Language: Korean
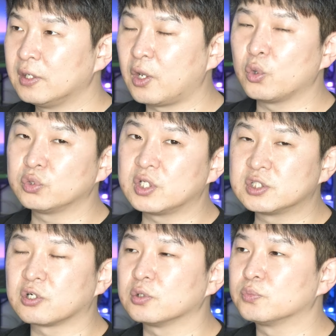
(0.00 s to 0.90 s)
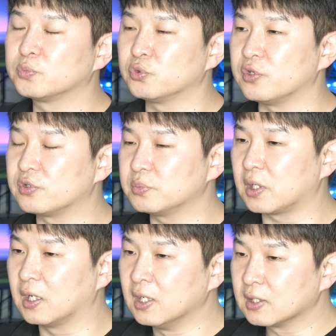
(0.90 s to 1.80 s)
내용들이 적은 부분이
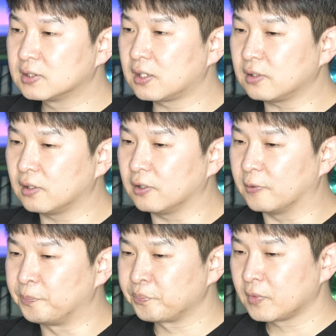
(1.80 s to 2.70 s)
있습니다 그래서